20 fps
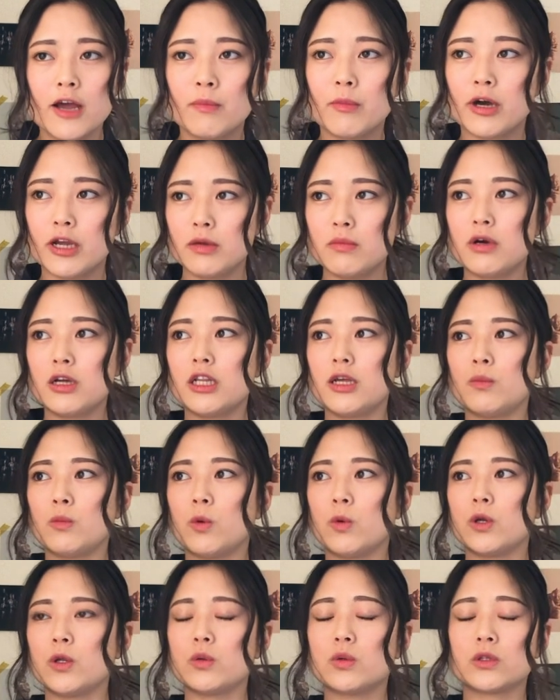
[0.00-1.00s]
まあ、今で
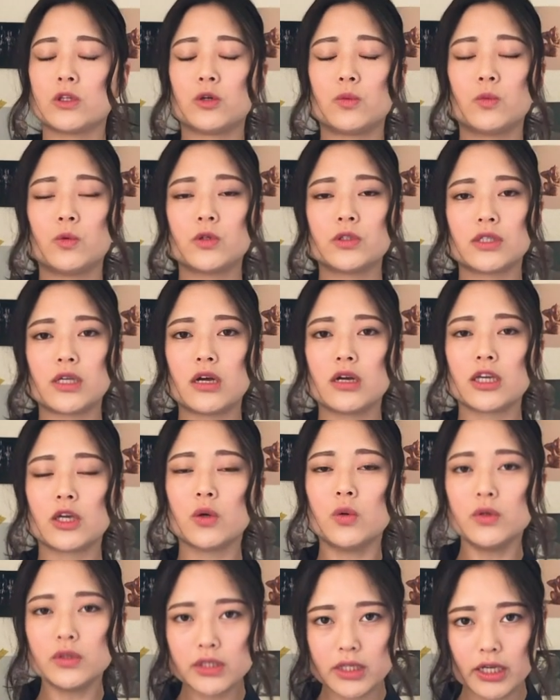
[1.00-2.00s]
もいろんなお坊さんは基
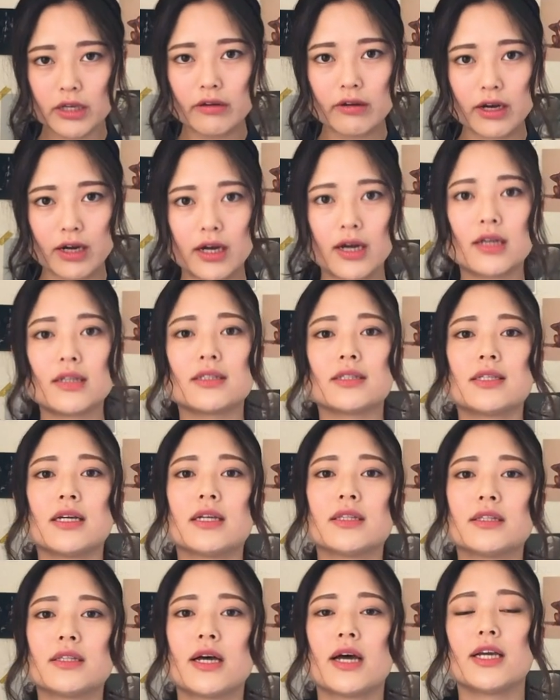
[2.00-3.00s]
本的には岩
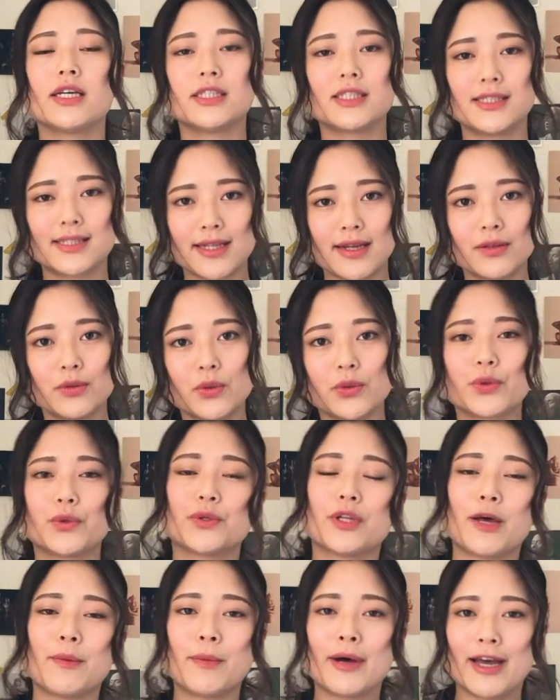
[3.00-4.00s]
山大師さんというお
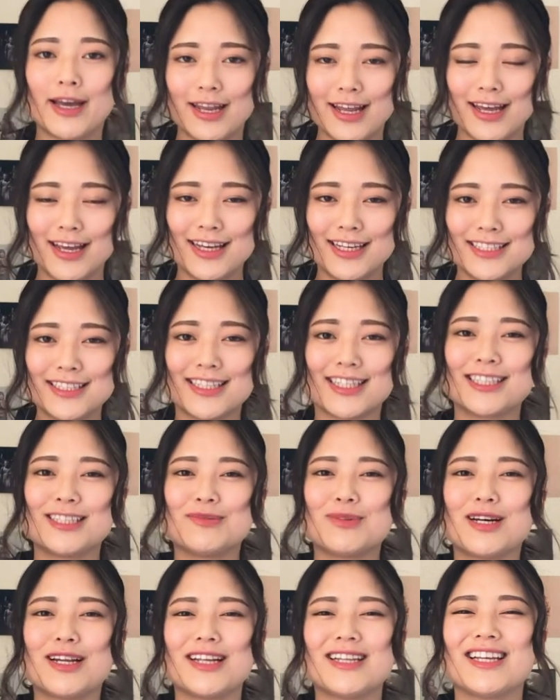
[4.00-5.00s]
名前で親し
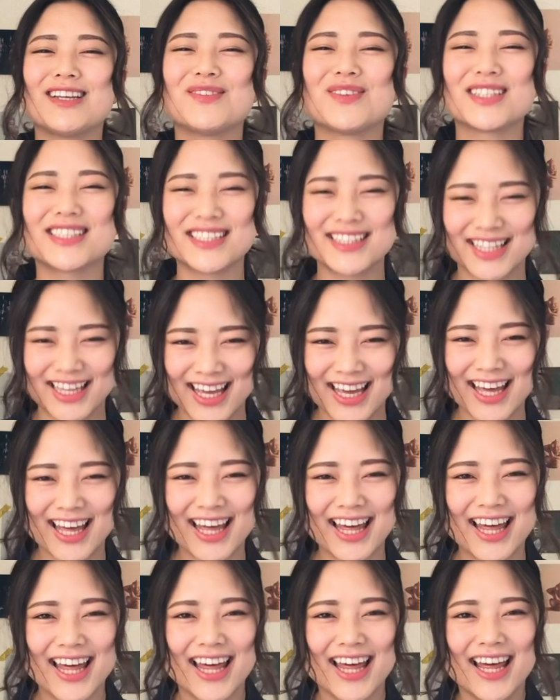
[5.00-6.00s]
まれています
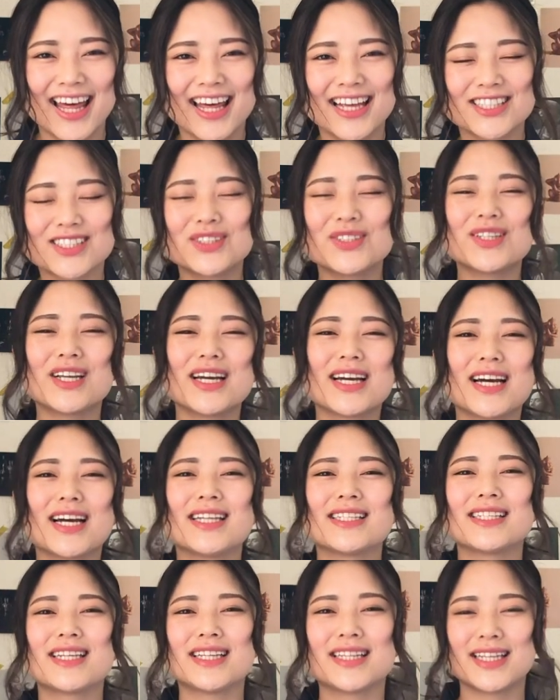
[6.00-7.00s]
ねそんな
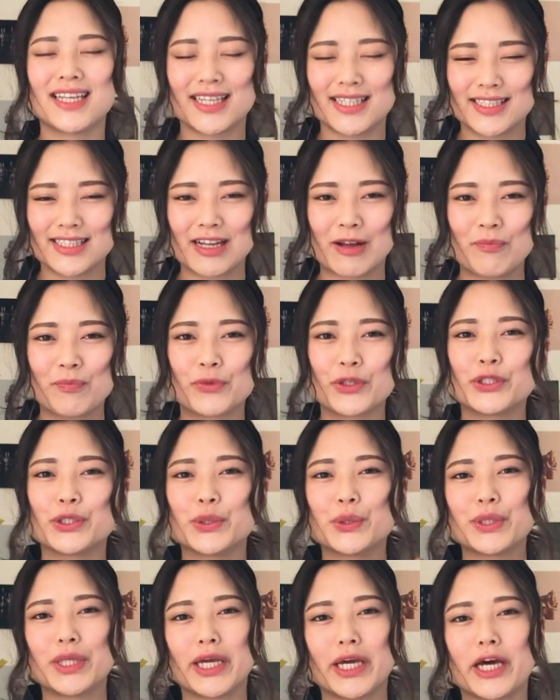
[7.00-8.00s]
元山大師さん
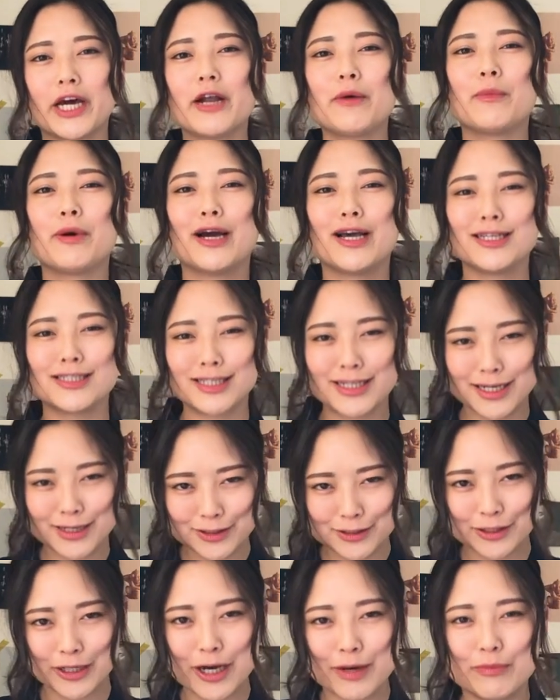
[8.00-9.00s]
朝廷からも愛され
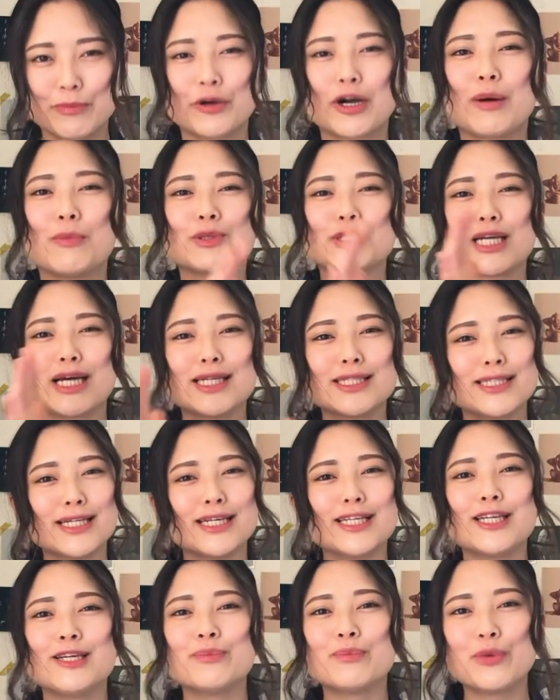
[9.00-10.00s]
る部下も3,000
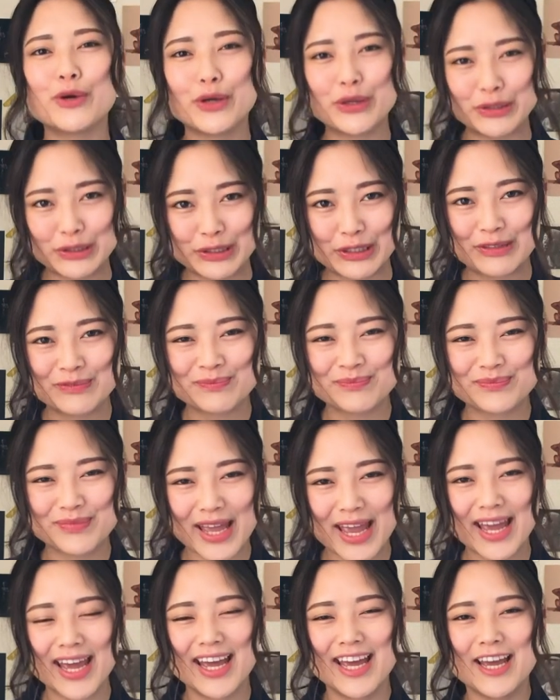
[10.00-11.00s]
人もいるで